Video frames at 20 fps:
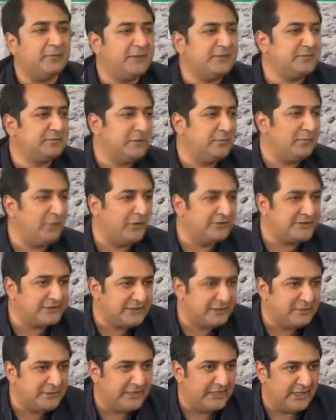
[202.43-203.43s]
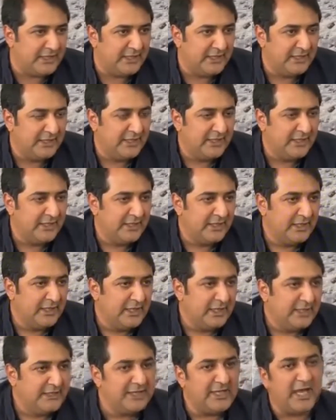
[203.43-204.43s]
ना आप इसमें पॉलिसी बनाए
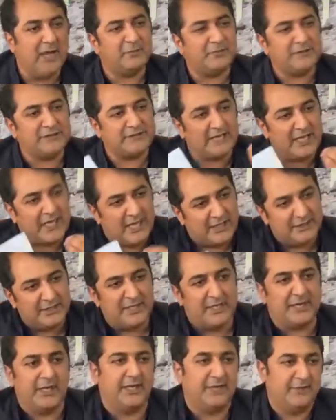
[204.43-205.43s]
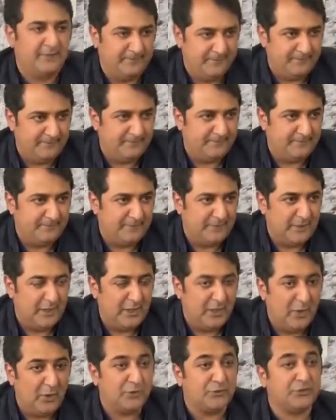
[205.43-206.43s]
ना आप इसके अंदर आ
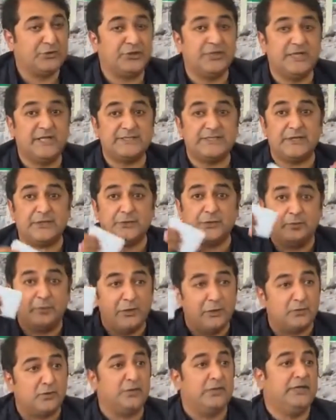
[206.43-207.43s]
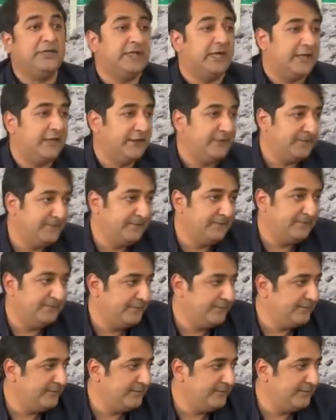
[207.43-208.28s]
और नजर तो बिल्कुल ही ना